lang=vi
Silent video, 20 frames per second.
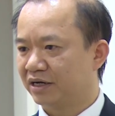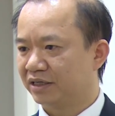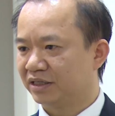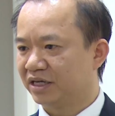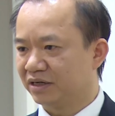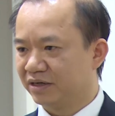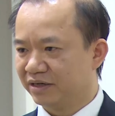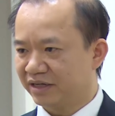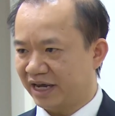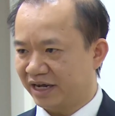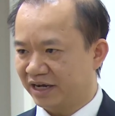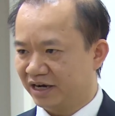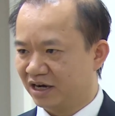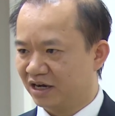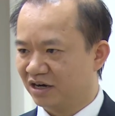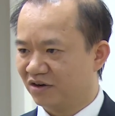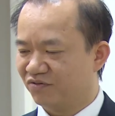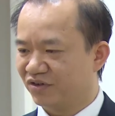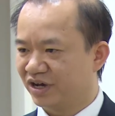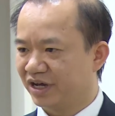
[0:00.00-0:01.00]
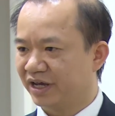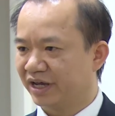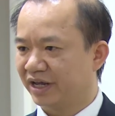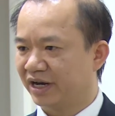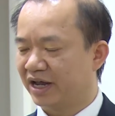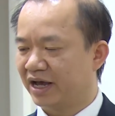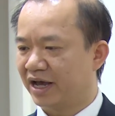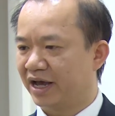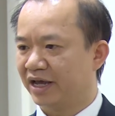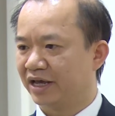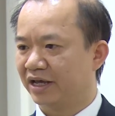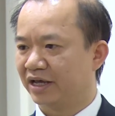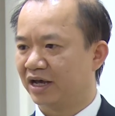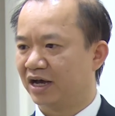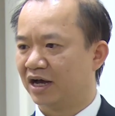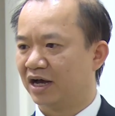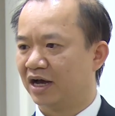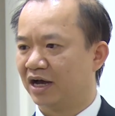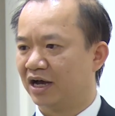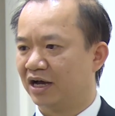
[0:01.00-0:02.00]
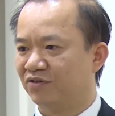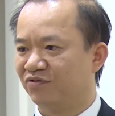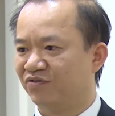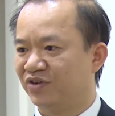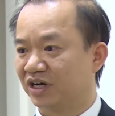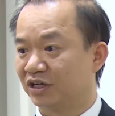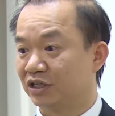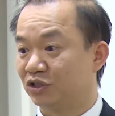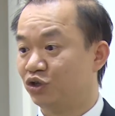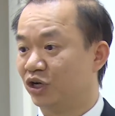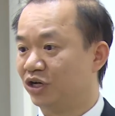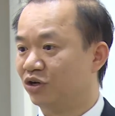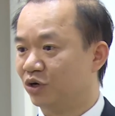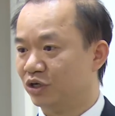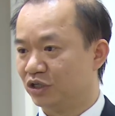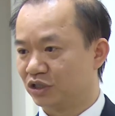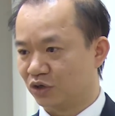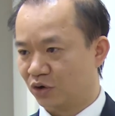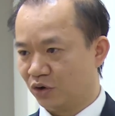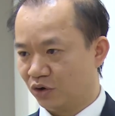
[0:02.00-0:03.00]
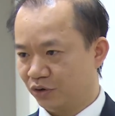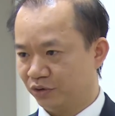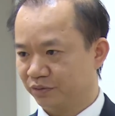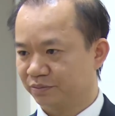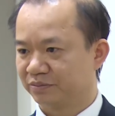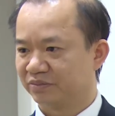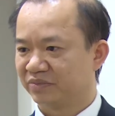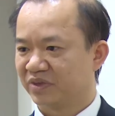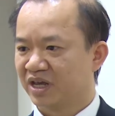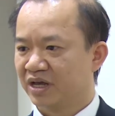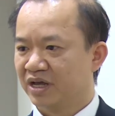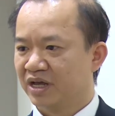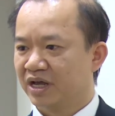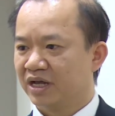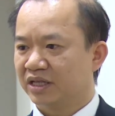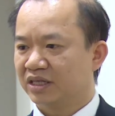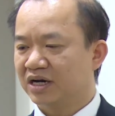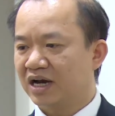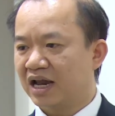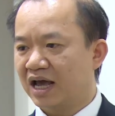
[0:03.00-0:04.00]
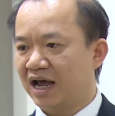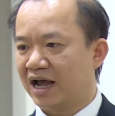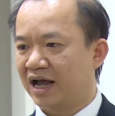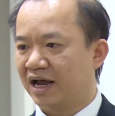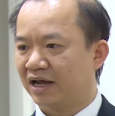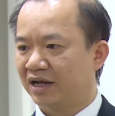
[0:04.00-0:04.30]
thích ứng nhanh hơn với lại à, việc chuyển đổi số tức là